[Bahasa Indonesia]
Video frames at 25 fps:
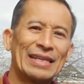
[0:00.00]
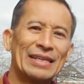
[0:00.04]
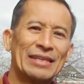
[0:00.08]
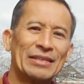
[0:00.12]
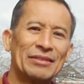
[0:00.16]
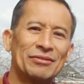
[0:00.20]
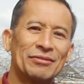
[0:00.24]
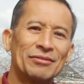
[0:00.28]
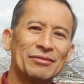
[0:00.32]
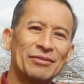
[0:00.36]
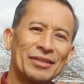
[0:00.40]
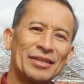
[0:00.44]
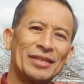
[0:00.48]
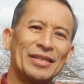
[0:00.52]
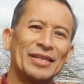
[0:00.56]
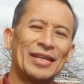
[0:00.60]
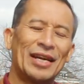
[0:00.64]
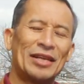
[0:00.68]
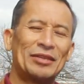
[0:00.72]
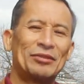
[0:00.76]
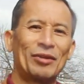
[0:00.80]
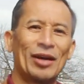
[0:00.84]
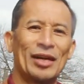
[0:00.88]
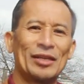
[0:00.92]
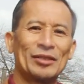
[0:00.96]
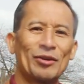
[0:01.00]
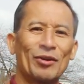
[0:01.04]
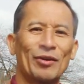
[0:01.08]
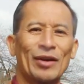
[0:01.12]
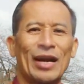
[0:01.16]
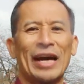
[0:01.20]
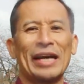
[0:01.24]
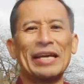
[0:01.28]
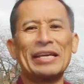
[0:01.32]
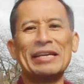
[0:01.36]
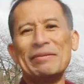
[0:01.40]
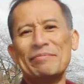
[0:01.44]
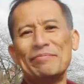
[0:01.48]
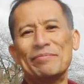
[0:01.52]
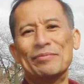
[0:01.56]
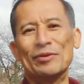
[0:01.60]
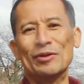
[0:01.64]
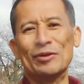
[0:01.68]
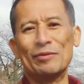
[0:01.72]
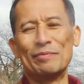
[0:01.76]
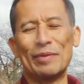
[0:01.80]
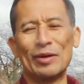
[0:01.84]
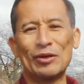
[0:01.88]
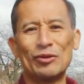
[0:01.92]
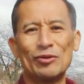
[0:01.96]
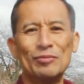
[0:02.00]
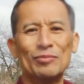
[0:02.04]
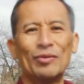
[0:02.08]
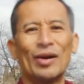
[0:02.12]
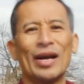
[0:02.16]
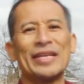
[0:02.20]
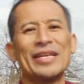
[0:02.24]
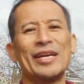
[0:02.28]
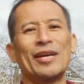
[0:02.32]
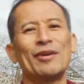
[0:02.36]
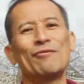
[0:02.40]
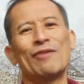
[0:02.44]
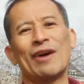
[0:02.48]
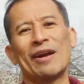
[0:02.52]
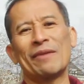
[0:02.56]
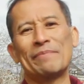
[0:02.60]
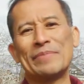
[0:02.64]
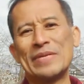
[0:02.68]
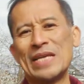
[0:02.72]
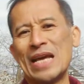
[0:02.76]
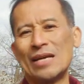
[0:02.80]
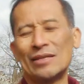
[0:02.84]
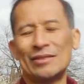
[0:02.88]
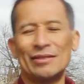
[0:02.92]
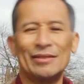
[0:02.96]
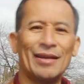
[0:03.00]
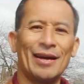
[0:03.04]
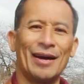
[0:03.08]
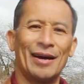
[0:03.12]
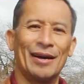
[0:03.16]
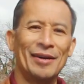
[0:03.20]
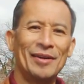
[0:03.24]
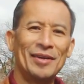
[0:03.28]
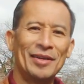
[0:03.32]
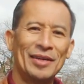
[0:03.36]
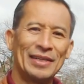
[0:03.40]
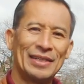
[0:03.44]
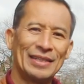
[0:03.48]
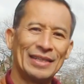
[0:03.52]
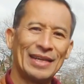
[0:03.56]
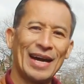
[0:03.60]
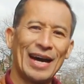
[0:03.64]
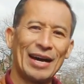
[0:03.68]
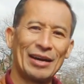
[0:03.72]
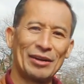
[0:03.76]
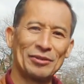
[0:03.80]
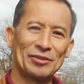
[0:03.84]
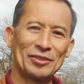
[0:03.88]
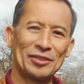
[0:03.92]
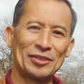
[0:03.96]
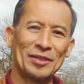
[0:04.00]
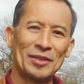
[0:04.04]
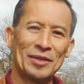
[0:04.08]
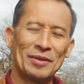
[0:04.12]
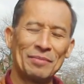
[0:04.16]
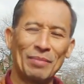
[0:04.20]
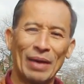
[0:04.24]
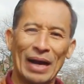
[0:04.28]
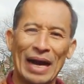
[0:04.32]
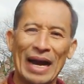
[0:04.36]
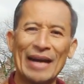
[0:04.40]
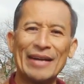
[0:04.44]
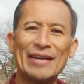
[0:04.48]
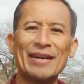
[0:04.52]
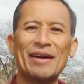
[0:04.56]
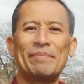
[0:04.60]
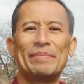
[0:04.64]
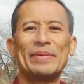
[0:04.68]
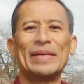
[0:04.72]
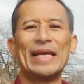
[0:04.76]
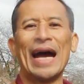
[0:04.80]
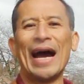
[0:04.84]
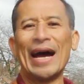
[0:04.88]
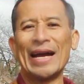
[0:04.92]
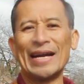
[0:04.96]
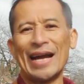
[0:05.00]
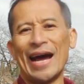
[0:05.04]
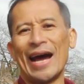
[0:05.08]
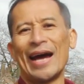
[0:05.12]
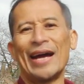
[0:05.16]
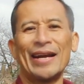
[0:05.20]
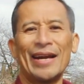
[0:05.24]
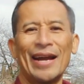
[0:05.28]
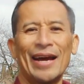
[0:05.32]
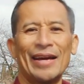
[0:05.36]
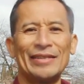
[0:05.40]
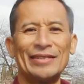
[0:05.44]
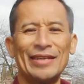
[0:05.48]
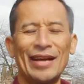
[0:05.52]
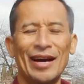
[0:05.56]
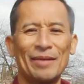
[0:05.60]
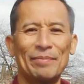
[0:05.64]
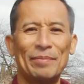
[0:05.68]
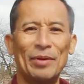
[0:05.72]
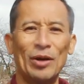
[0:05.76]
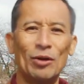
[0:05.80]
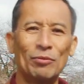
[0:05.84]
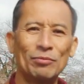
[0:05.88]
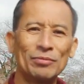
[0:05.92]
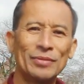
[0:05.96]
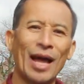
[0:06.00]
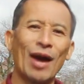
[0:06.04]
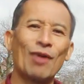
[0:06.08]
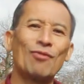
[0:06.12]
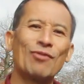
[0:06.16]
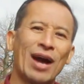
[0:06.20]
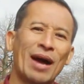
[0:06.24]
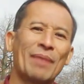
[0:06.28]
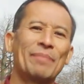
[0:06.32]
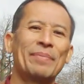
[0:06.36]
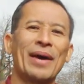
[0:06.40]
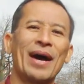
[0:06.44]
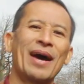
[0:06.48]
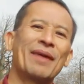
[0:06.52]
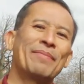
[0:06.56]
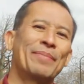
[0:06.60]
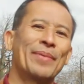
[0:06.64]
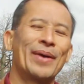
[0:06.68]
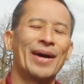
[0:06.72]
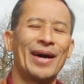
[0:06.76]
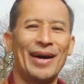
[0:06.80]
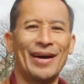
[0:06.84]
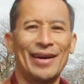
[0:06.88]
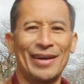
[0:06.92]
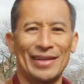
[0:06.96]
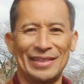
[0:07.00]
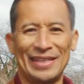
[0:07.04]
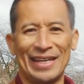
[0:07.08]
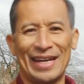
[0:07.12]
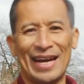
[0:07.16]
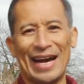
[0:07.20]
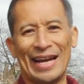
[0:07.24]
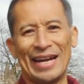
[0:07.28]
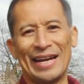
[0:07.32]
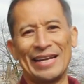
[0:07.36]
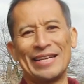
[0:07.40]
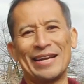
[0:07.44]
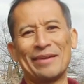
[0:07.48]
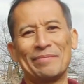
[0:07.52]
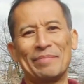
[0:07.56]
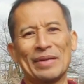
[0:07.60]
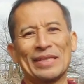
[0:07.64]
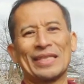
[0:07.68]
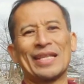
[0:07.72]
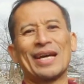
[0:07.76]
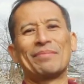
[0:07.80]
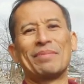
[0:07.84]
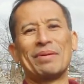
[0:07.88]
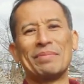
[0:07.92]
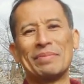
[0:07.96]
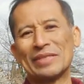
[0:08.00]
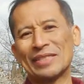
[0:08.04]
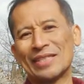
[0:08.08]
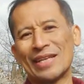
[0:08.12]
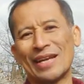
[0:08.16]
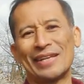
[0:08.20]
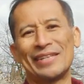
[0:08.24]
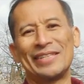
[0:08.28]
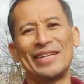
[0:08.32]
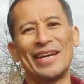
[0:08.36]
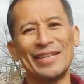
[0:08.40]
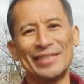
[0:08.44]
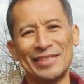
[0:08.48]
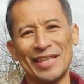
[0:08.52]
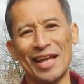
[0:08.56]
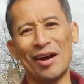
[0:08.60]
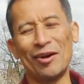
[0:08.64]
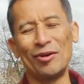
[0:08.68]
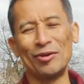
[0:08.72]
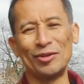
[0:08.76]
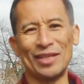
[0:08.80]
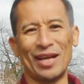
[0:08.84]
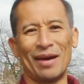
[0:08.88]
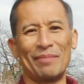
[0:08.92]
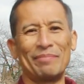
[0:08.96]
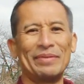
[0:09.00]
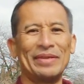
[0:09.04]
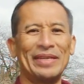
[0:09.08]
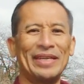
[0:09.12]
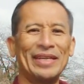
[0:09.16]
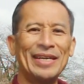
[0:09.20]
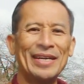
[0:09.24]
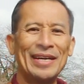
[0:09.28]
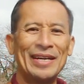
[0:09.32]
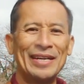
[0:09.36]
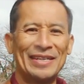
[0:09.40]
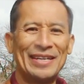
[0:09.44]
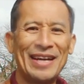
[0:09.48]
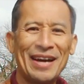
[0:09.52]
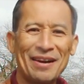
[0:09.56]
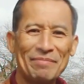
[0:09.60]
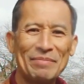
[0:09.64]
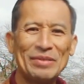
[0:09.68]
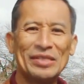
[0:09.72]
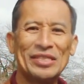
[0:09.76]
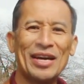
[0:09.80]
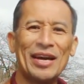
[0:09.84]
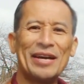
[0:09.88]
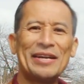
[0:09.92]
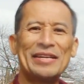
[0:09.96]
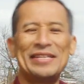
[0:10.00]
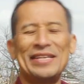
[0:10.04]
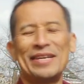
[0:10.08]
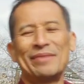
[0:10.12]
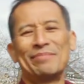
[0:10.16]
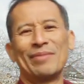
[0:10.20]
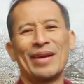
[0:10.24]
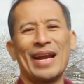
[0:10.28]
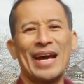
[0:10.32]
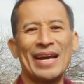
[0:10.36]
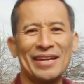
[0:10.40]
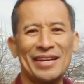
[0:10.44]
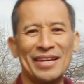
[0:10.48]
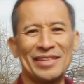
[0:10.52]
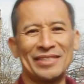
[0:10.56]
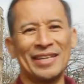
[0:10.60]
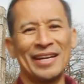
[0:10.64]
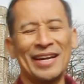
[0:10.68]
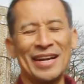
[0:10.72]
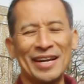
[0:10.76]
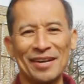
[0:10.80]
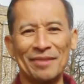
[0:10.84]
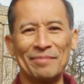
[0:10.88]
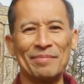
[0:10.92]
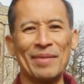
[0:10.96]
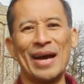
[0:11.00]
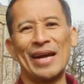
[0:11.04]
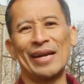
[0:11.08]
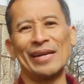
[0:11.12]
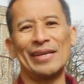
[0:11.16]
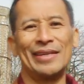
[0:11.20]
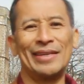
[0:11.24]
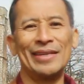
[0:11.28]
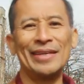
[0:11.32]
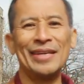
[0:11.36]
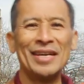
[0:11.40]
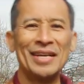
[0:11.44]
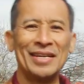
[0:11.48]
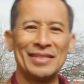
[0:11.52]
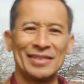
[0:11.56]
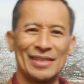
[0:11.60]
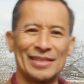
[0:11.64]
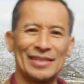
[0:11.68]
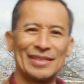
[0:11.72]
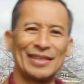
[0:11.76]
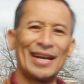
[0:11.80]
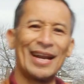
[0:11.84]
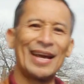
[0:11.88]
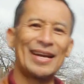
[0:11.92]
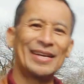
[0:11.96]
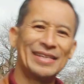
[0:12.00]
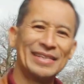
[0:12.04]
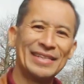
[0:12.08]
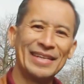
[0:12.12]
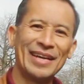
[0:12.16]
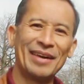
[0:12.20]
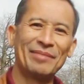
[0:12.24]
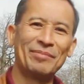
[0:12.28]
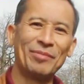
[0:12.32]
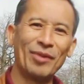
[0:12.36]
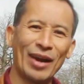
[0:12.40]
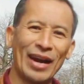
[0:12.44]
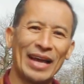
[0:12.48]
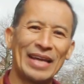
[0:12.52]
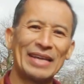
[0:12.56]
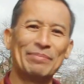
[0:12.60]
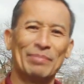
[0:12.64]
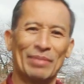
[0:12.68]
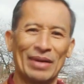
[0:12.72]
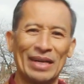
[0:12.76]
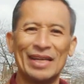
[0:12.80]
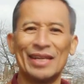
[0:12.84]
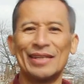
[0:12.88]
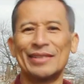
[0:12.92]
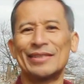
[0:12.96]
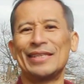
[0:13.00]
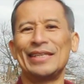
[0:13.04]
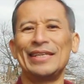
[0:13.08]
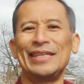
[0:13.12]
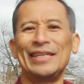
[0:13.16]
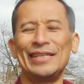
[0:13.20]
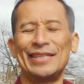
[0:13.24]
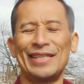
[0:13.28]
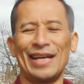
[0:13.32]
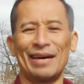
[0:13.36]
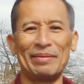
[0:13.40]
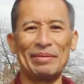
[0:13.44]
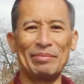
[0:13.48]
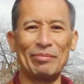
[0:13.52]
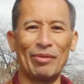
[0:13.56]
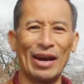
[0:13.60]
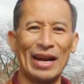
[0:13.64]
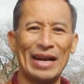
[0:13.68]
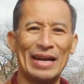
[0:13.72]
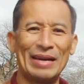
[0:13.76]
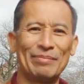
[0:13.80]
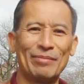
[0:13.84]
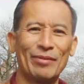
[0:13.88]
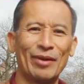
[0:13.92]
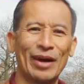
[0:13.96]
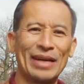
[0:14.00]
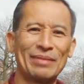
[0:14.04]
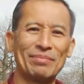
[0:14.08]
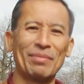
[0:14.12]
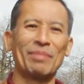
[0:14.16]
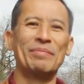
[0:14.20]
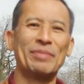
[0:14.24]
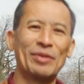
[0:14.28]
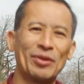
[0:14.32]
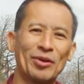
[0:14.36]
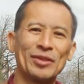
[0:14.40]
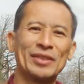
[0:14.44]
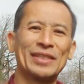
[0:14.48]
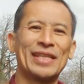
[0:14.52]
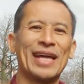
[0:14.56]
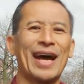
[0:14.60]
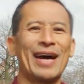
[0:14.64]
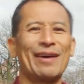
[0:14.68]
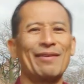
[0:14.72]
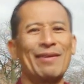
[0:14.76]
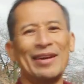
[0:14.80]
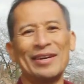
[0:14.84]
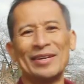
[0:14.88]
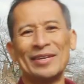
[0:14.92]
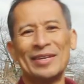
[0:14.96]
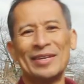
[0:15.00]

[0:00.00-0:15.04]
istri dan juga seorang ibu pergumulannya luar biasa dia harus menghadapi anak-anak yang belum tahu apa-apa. Ketika anaknya bertambah besar, dia tahu, tapi tidak bisa dia melari ke sana kemari. Setelah dia mulai mengerti, tapi mulai mungkin memberontak,